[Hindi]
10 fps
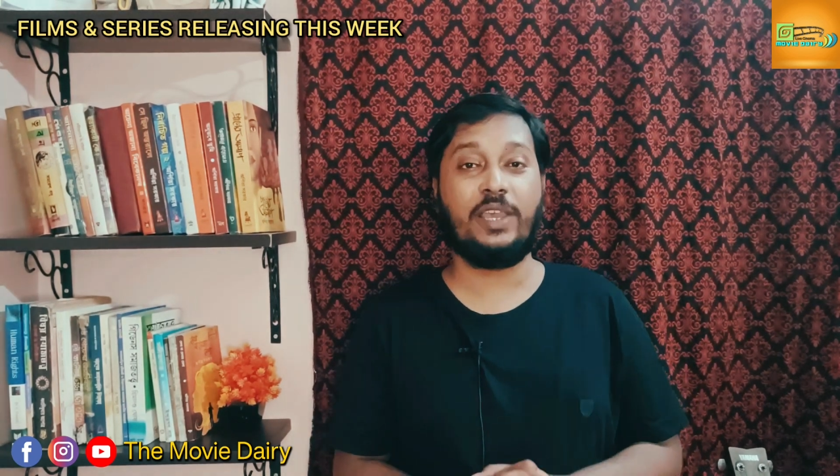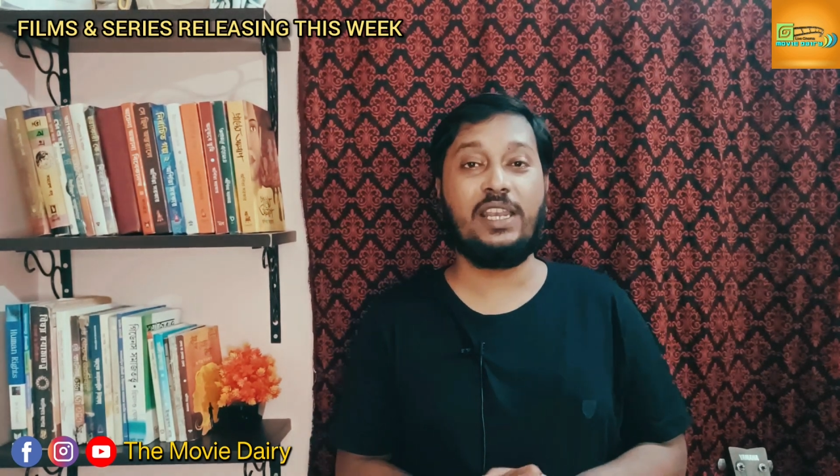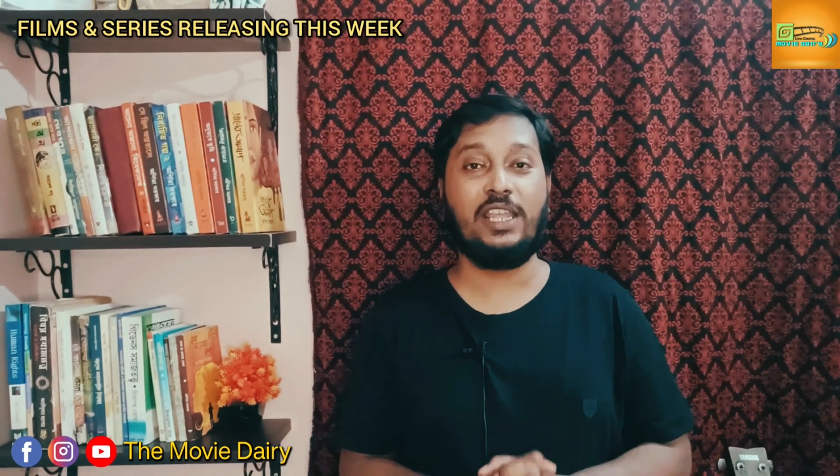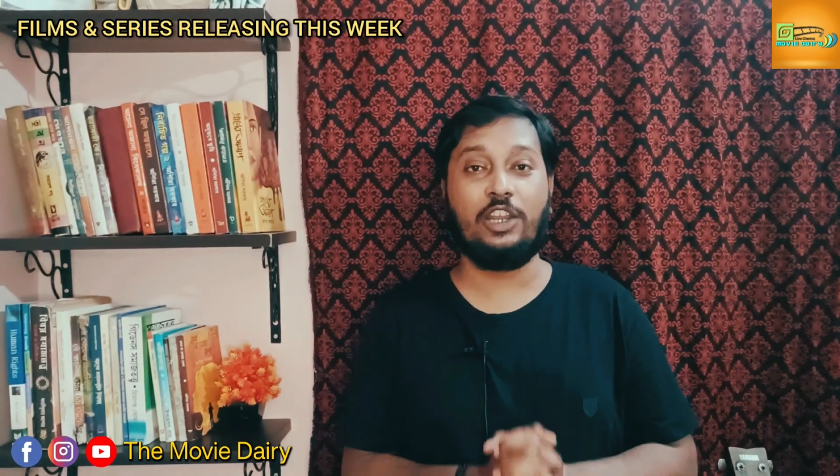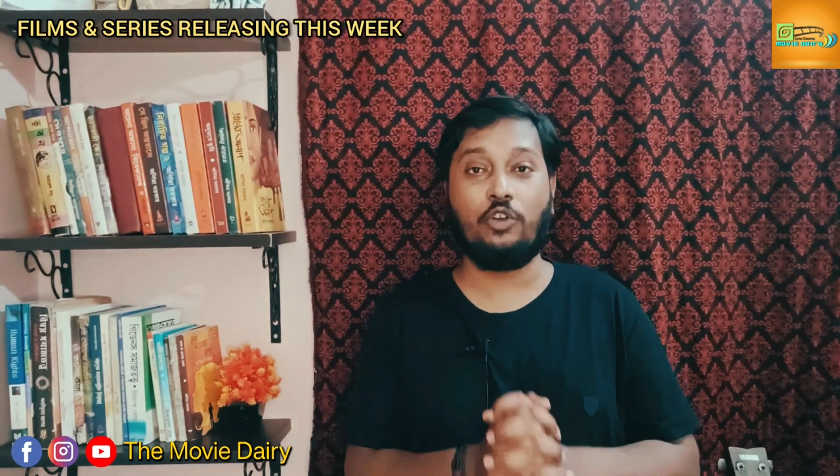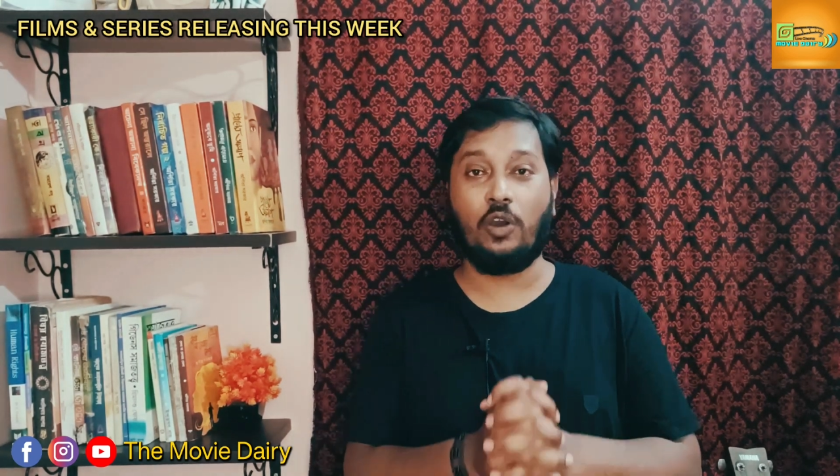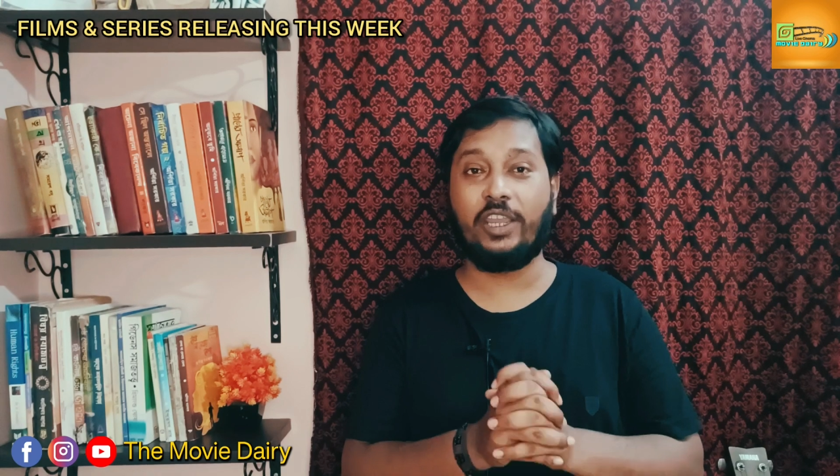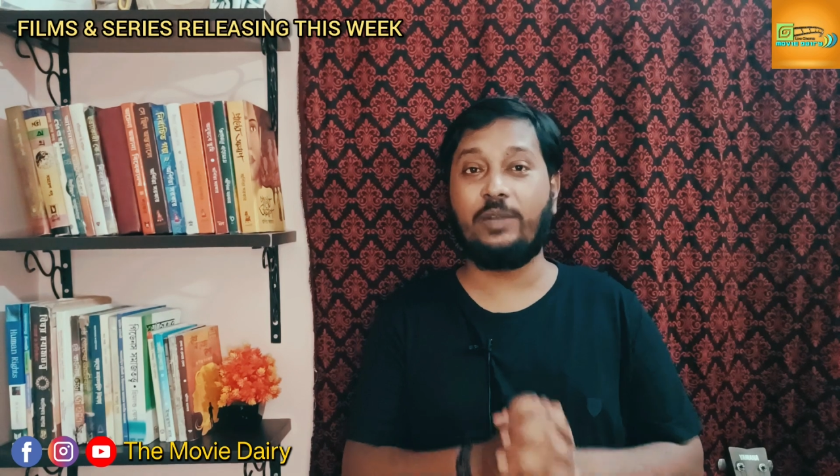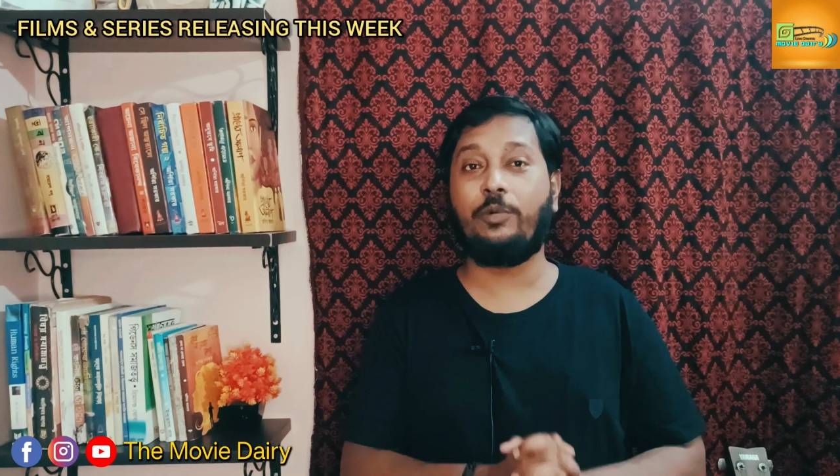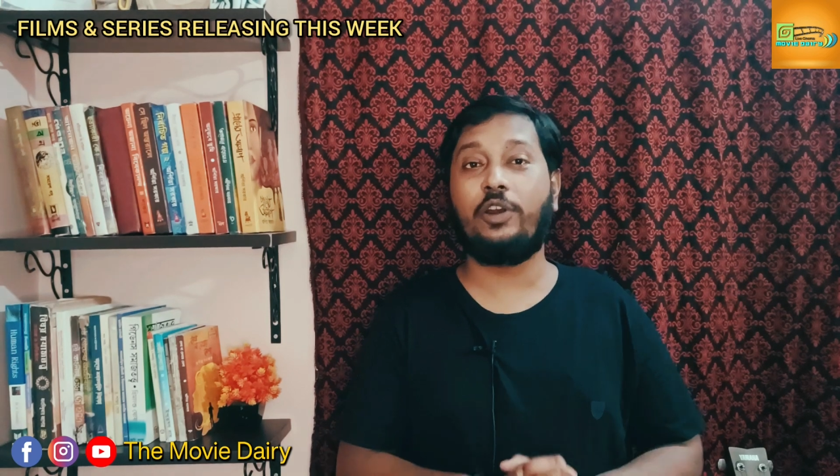पहले
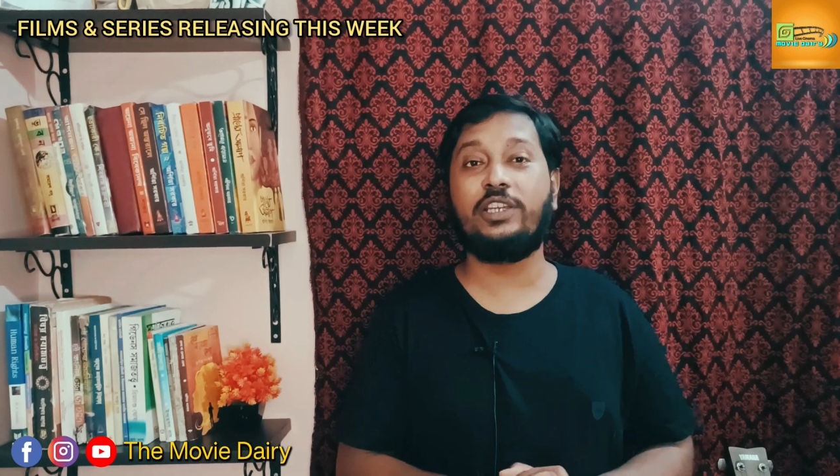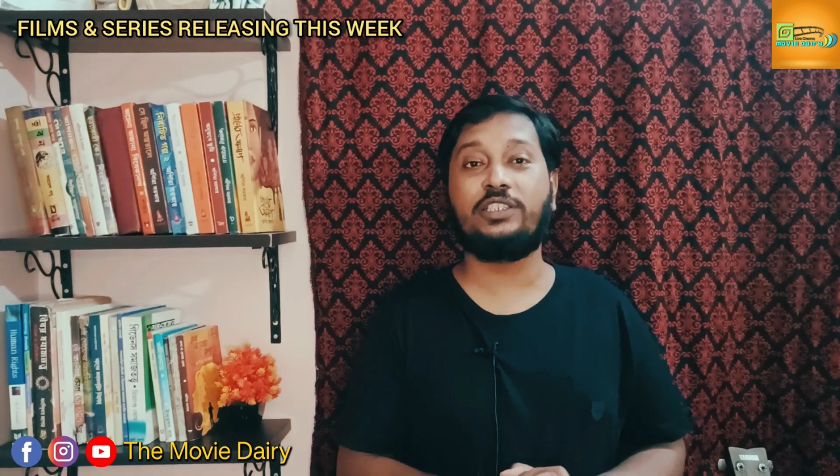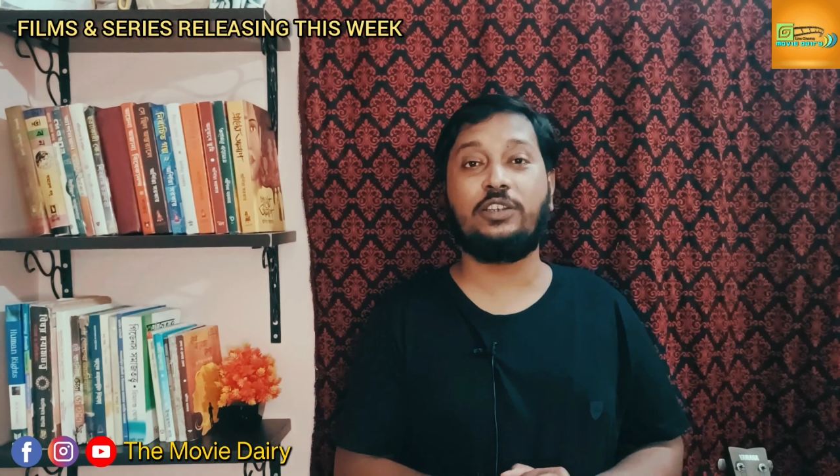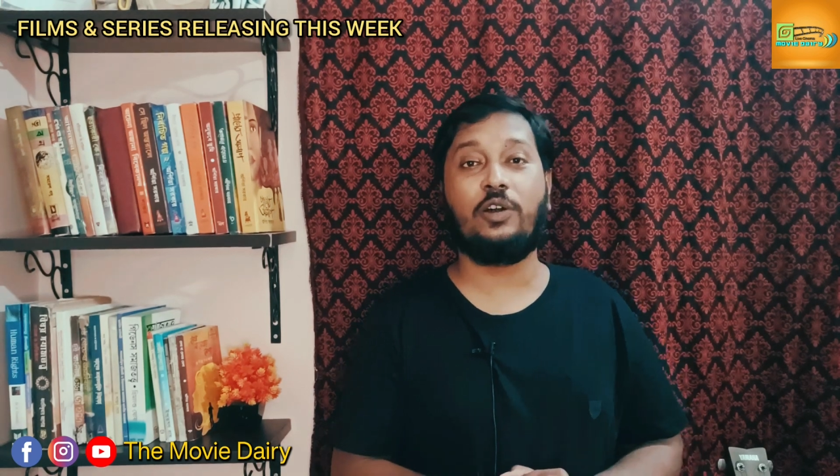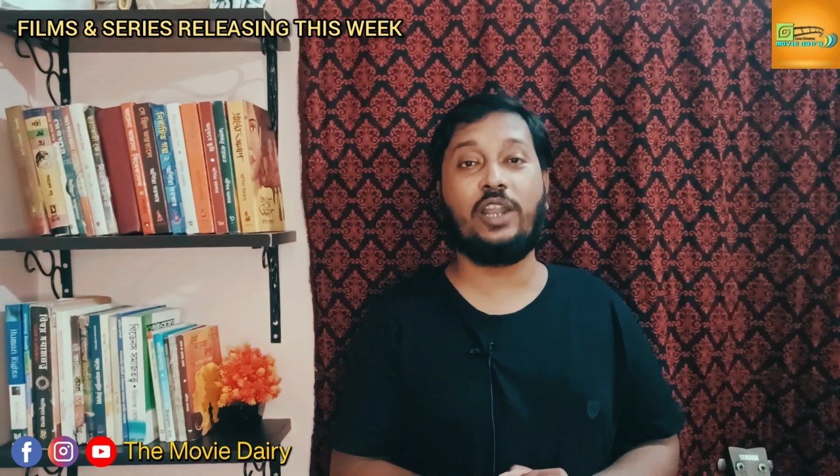रॉकेट बॉयज़